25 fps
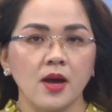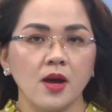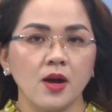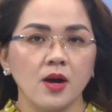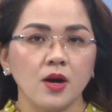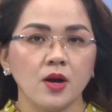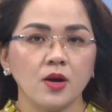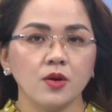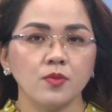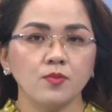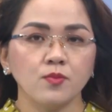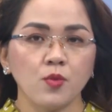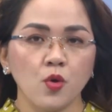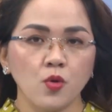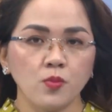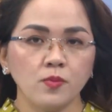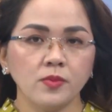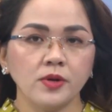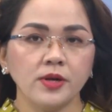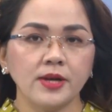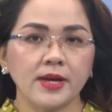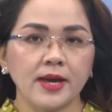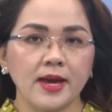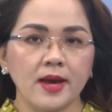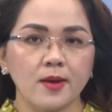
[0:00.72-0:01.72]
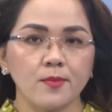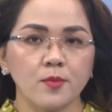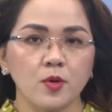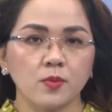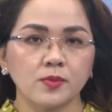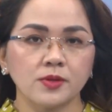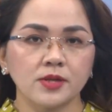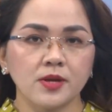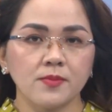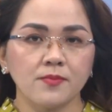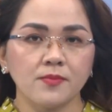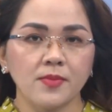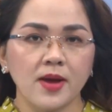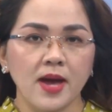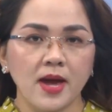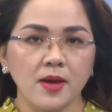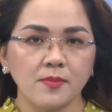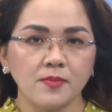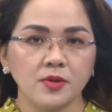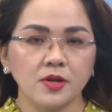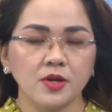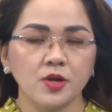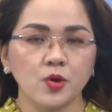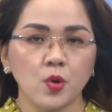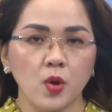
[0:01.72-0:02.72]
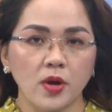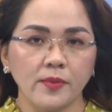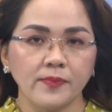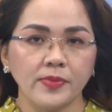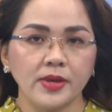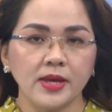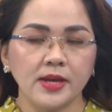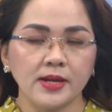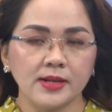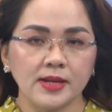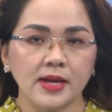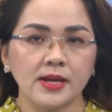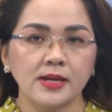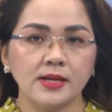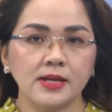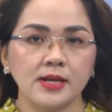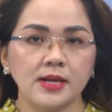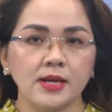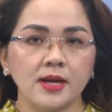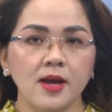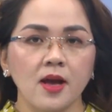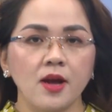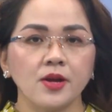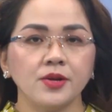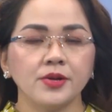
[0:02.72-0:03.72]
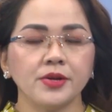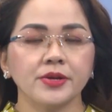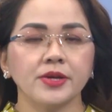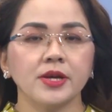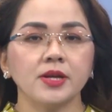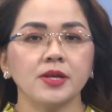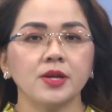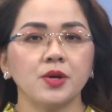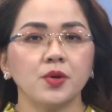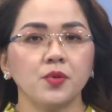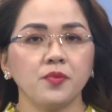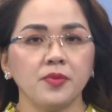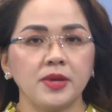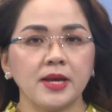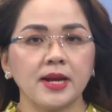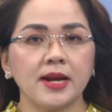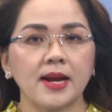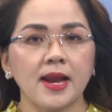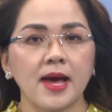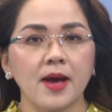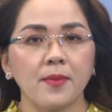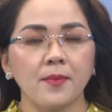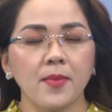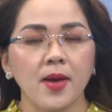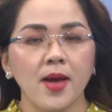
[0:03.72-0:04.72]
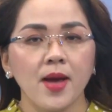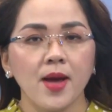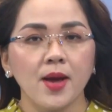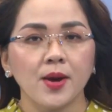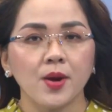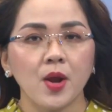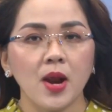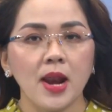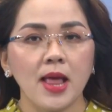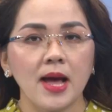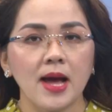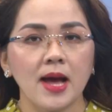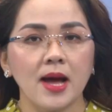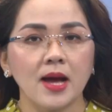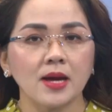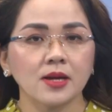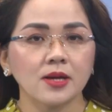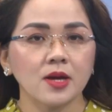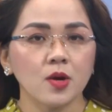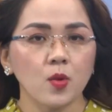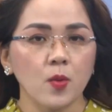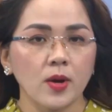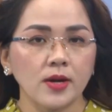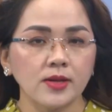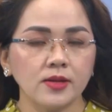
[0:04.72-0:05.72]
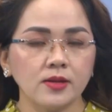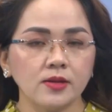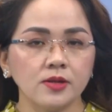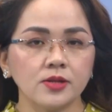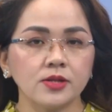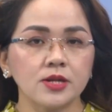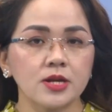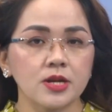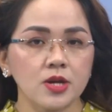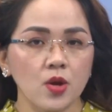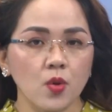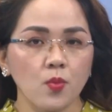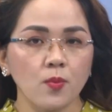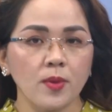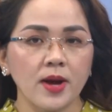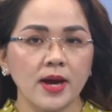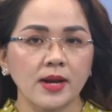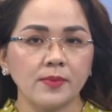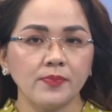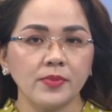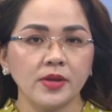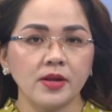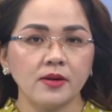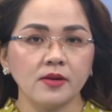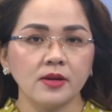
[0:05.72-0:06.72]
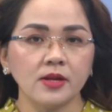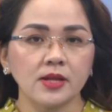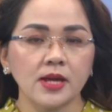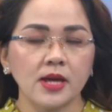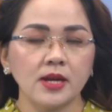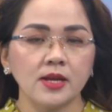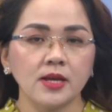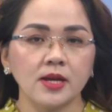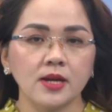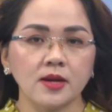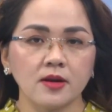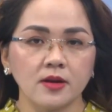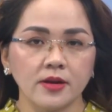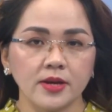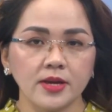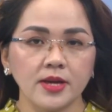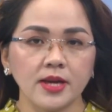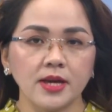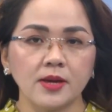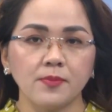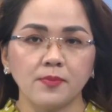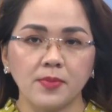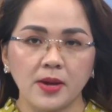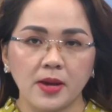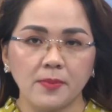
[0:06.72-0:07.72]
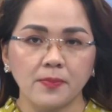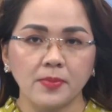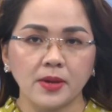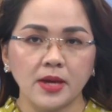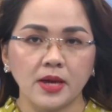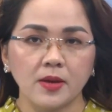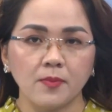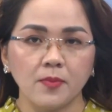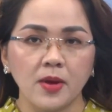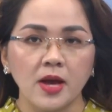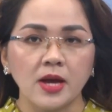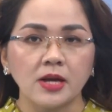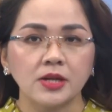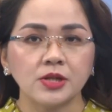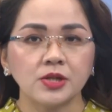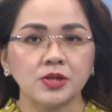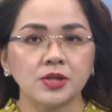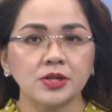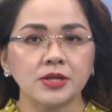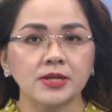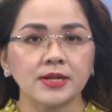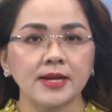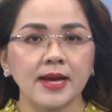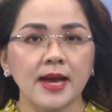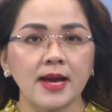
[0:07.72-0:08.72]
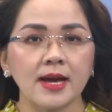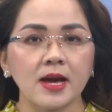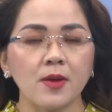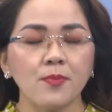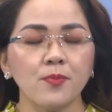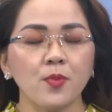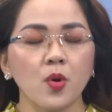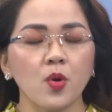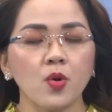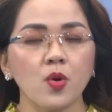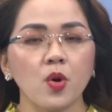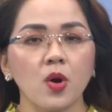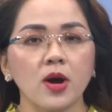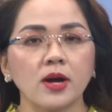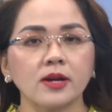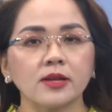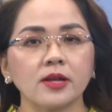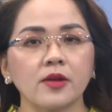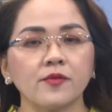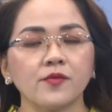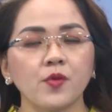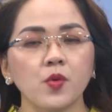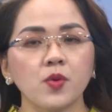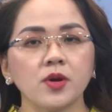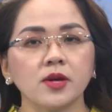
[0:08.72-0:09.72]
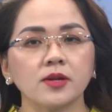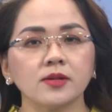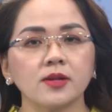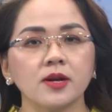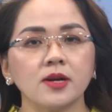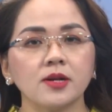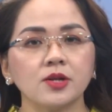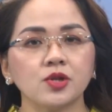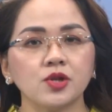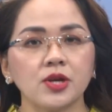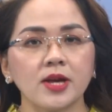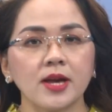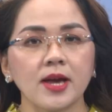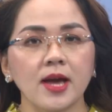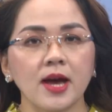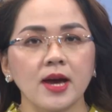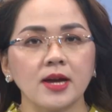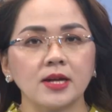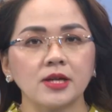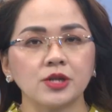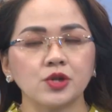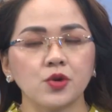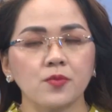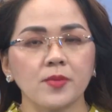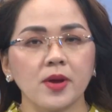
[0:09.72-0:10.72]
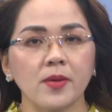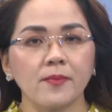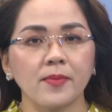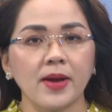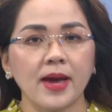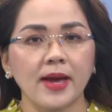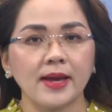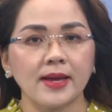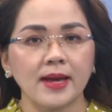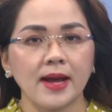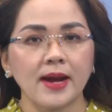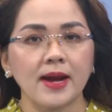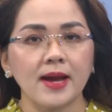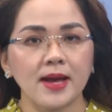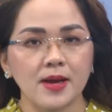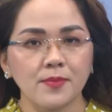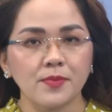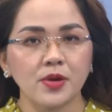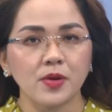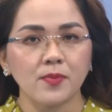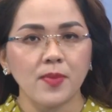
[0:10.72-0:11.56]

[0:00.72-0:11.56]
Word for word: hơn bốn mươi nghìn một trăm hai mươi đoàn viên thanh niên được giới thiệu việc làm. Đó là kết quả chương trình đồng hành với thanh niên khởi nghiệp, lập nghiệp được các cấp bộ đoàn thành phố Cần Thơ triển khai trong năm hai nghìn không trăm hai mươi